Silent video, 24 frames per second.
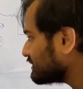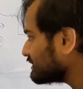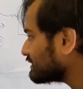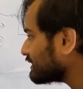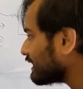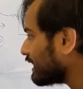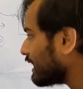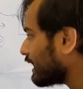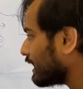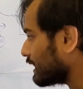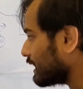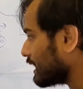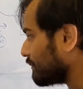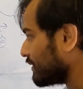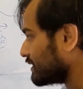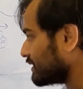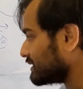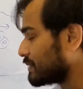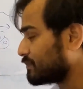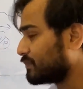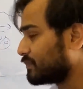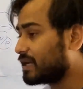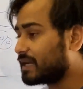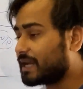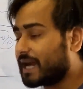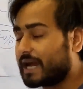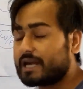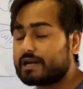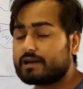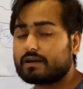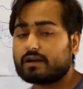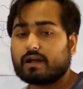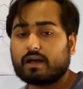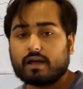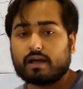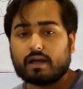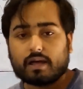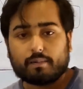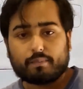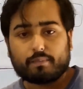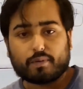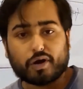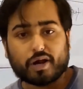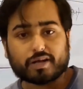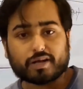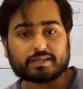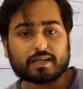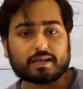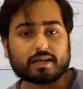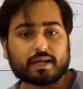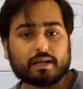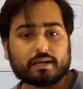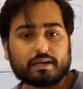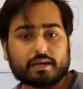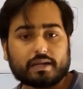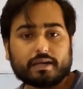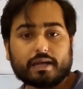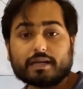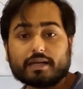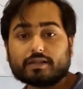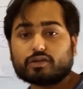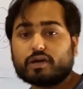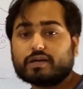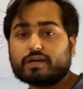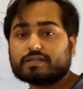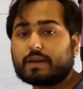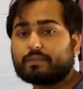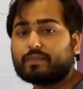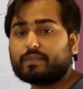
इसी तरह अगर हम असेंबली लाइन प्रोडक्शन कर रहे हैं तो